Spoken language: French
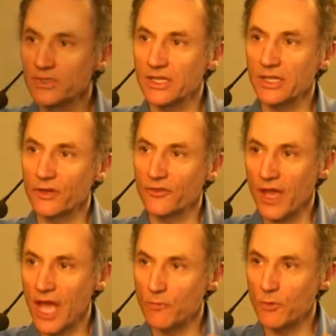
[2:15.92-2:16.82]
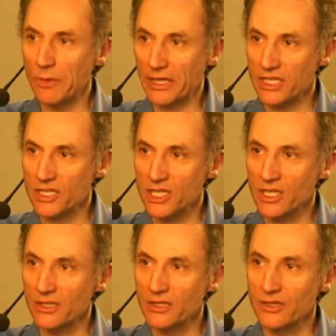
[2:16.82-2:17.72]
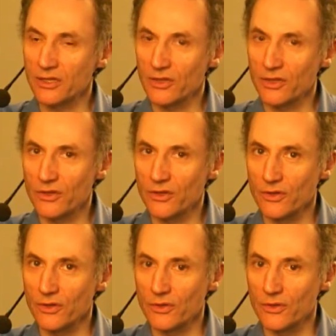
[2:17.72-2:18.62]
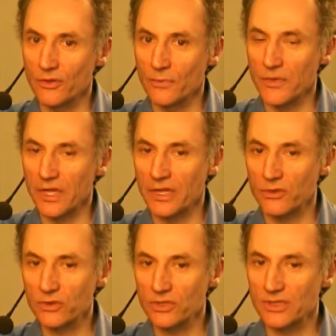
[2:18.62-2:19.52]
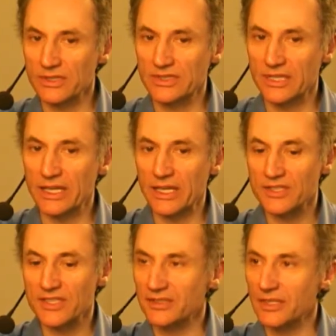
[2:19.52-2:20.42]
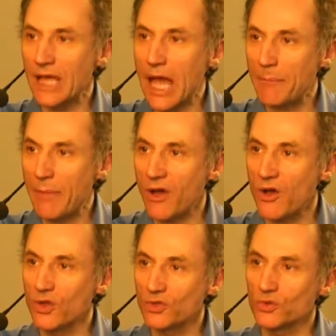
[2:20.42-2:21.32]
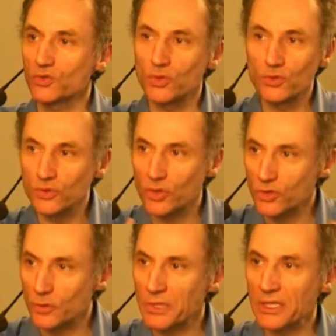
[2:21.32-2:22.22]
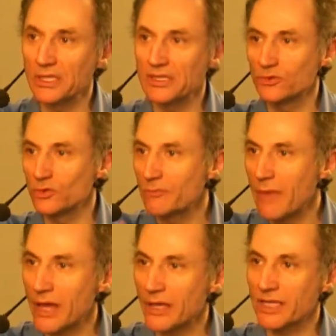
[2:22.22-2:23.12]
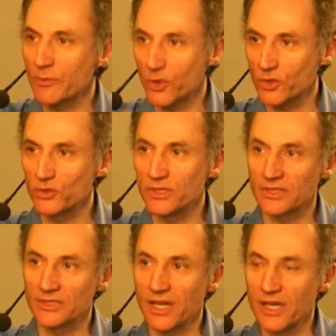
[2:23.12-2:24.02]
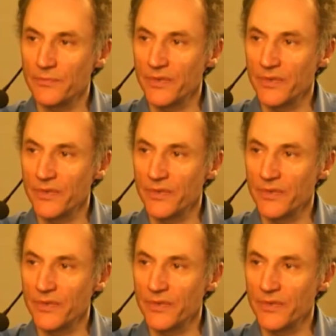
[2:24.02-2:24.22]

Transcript: c'est faire un beau packaging et donc c'est créer une certaine apparence autour d'une entreprise, d'une marque, d'un produit, etc.